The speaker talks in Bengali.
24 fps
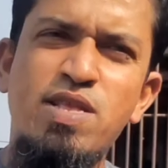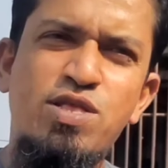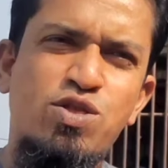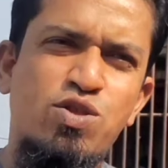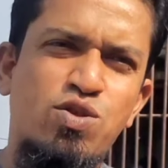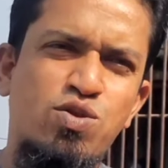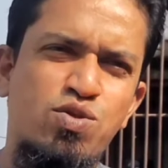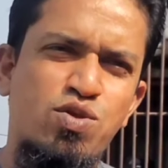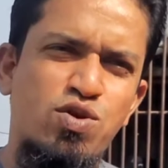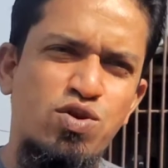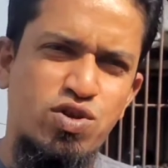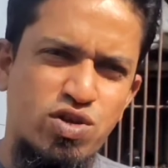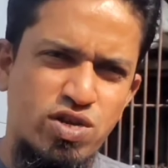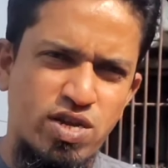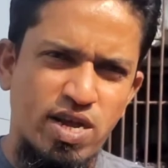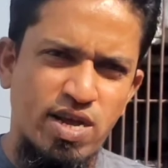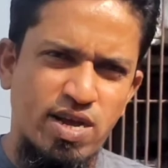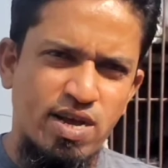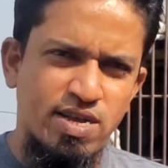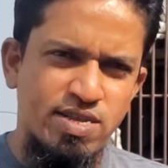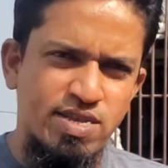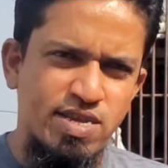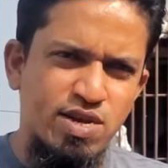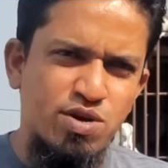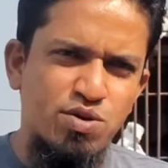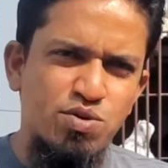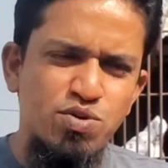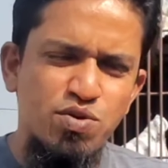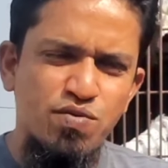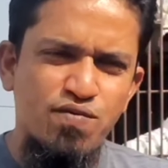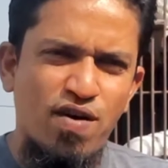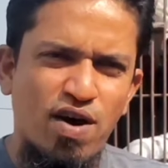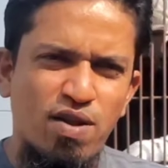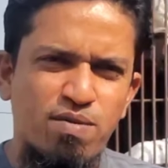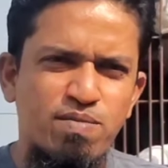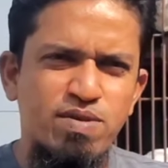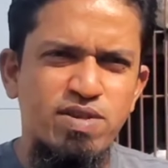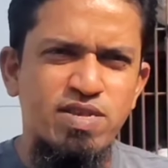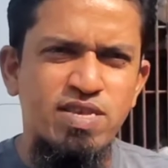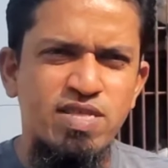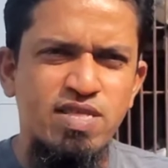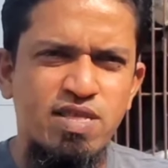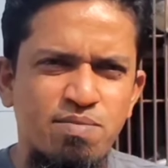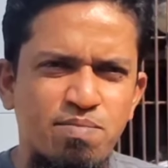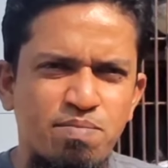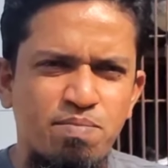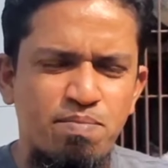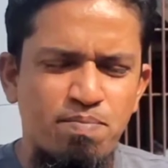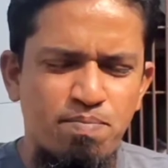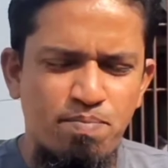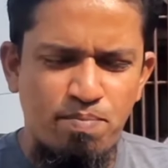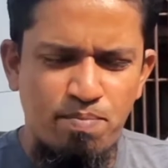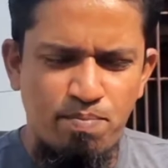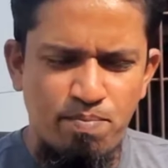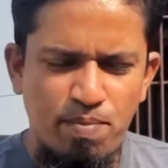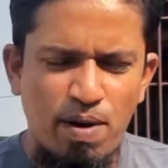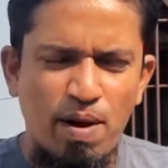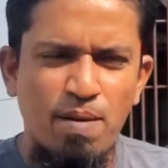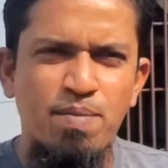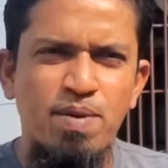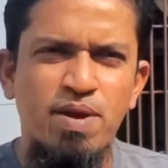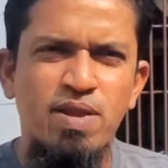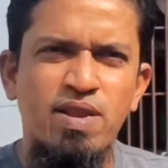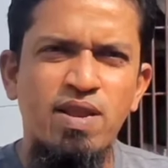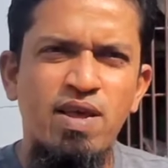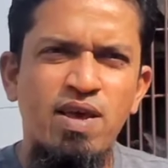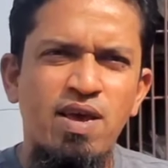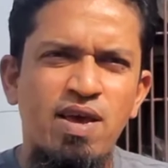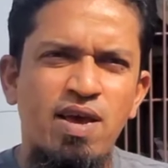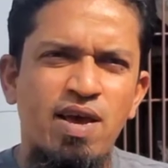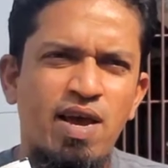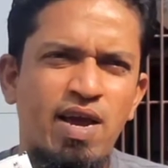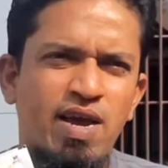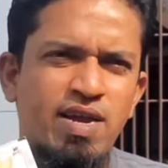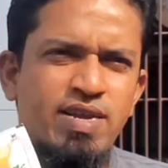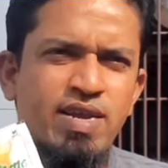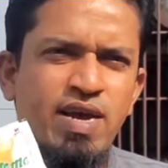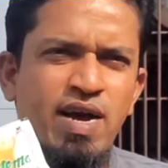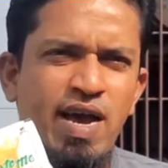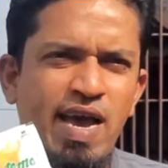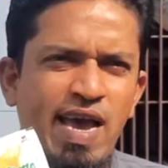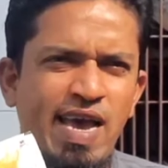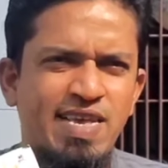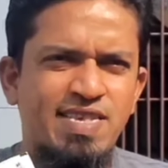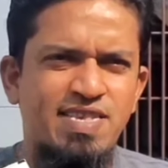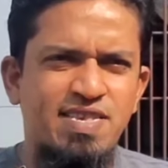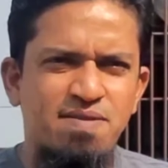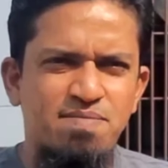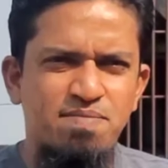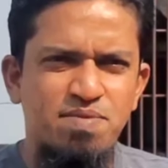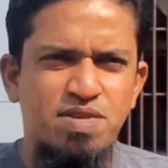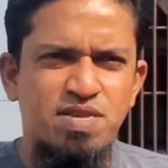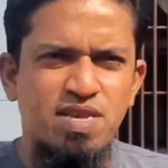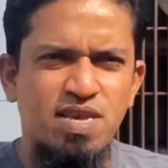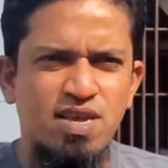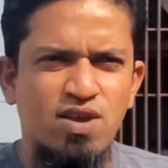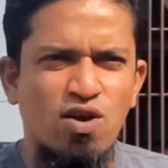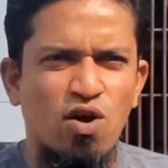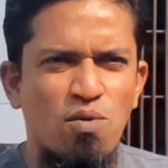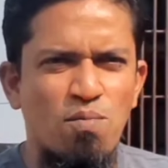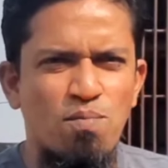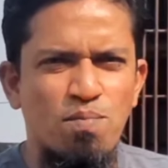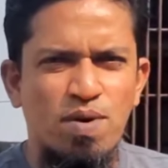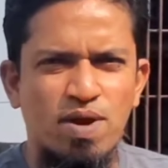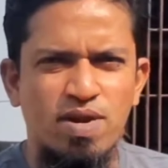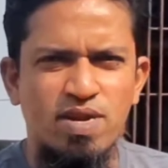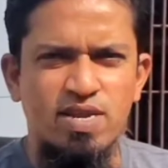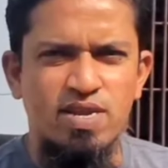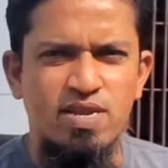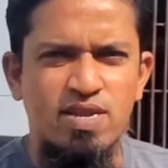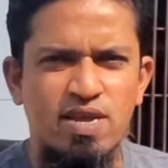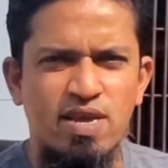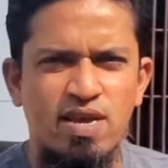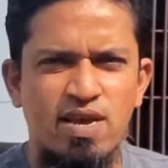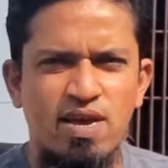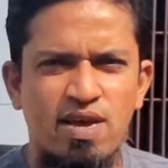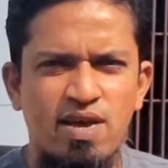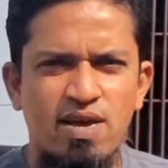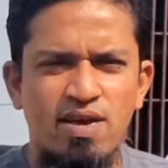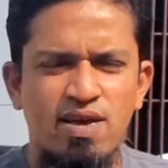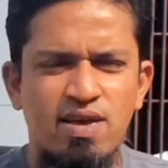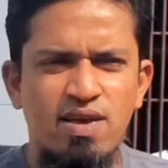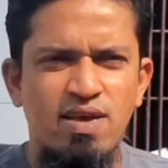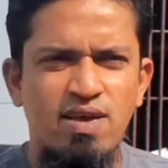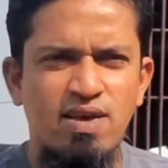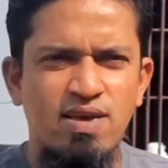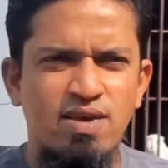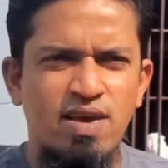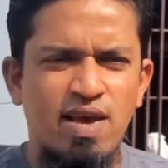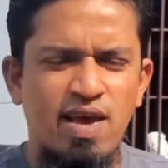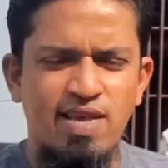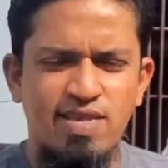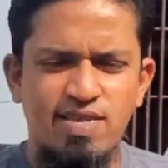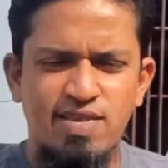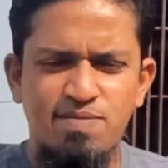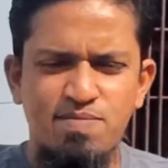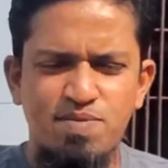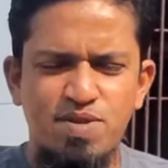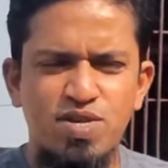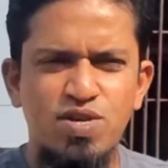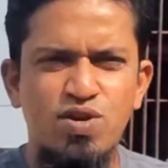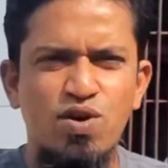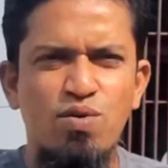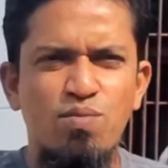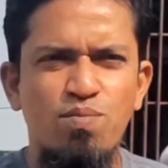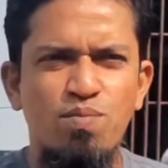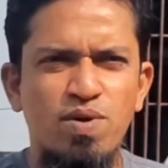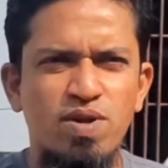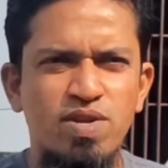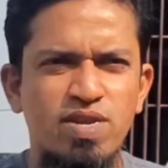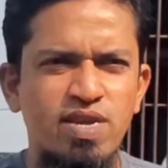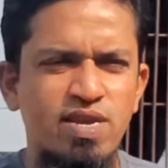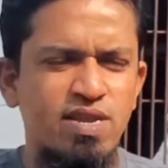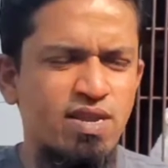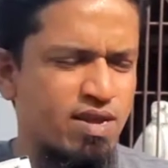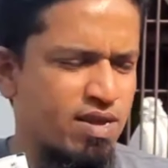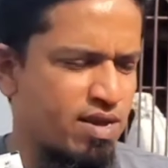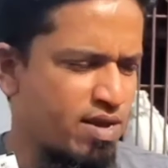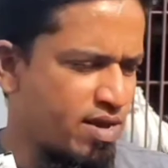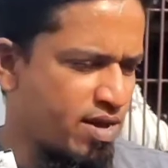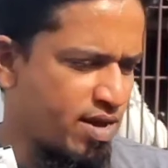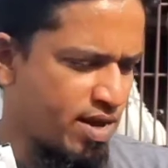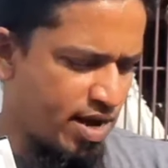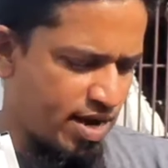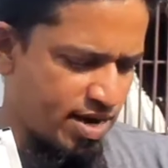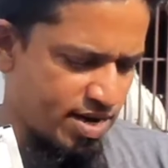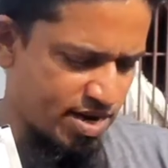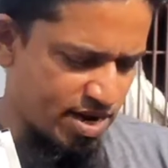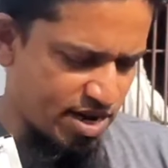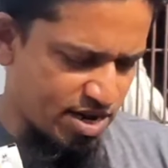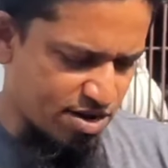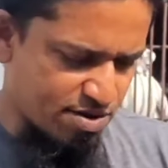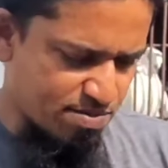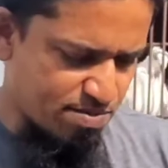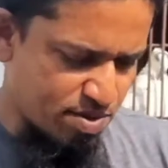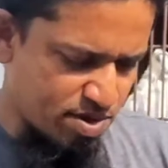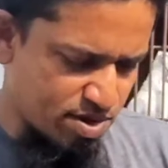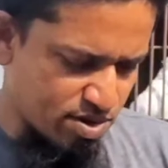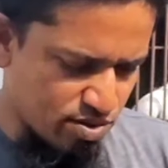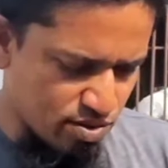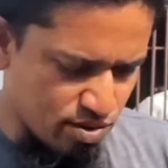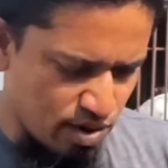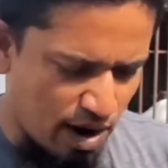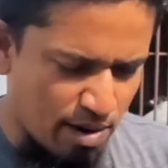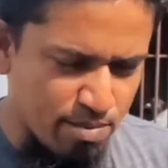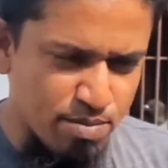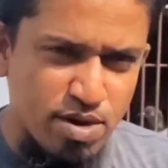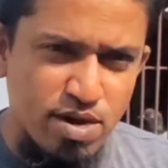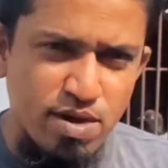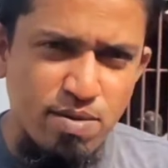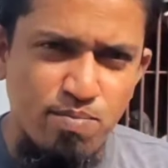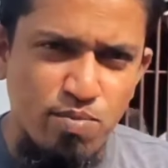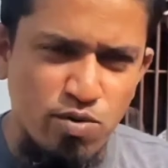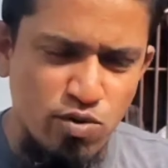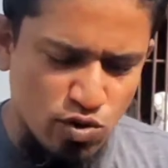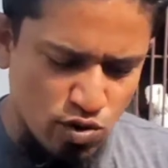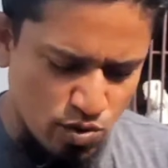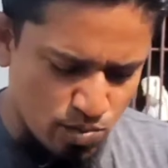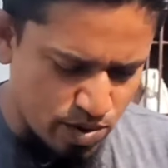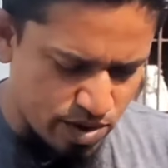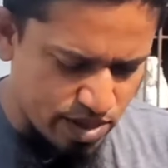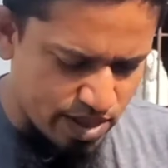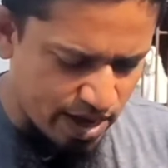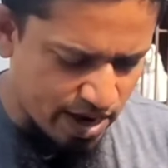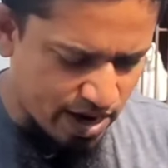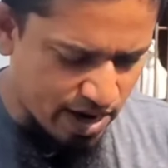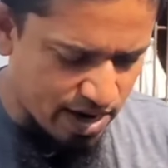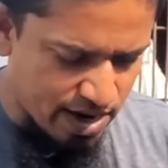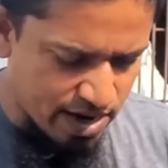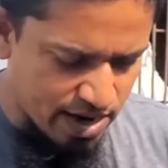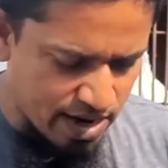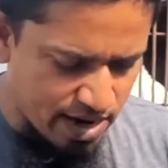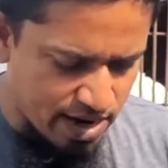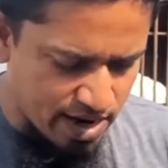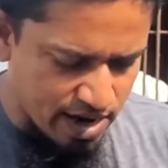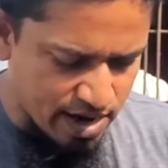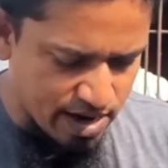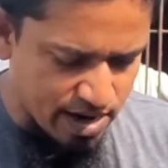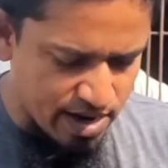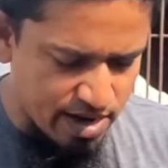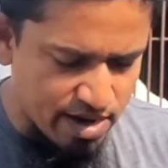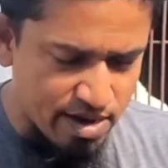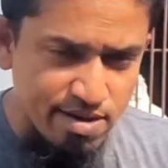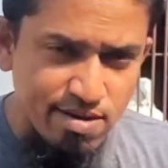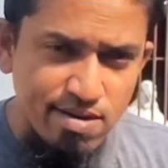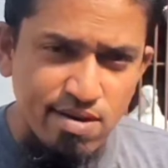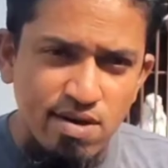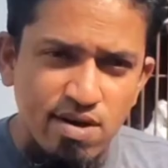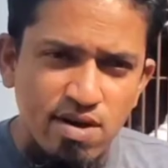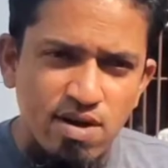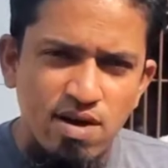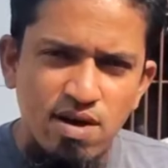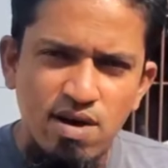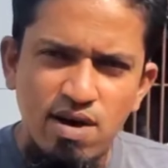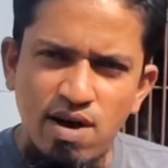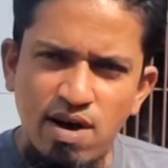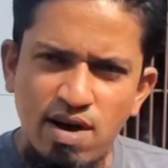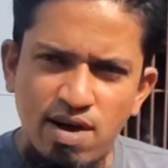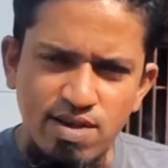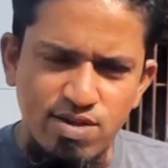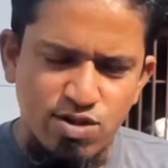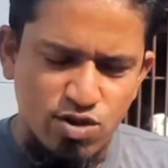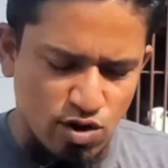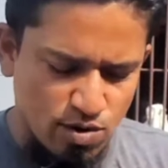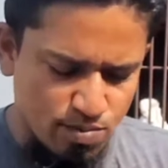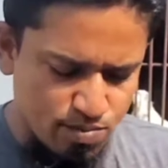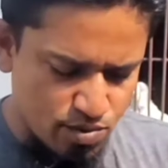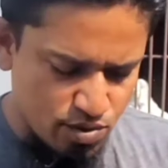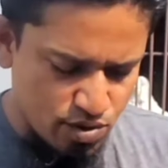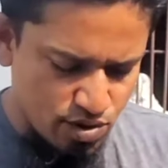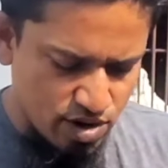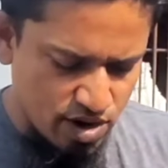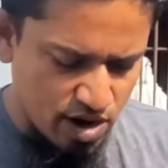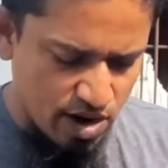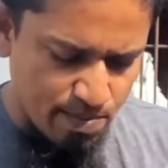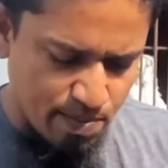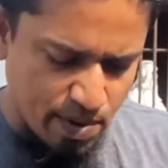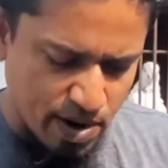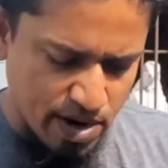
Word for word: মাত্র দশ টাকা যে কোনো ফার্মেসিতে পাবেন এটা এসএমসি কোম্পানির হ্যাঁ এসএমসি কোম্পানির এই টেস্ট মি তো আমি প্রথমে দেখলেন এখানে সব দৈনার